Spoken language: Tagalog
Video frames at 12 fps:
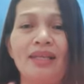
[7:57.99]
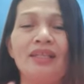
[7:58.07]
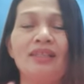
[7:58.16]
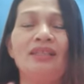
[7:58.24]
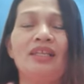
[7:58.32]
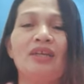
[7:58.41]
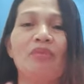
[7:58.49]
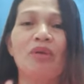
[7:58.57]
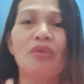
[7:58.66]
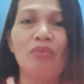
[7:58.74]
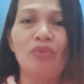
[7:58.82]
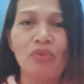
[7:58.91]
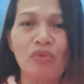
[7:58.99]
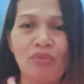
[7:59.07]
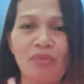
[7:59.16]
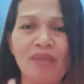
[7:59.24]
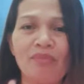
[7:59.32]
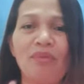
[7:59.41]
siya naman po yung
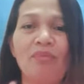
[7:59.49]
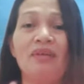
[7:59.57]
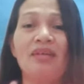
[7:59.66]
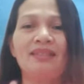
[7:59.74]
magbibigay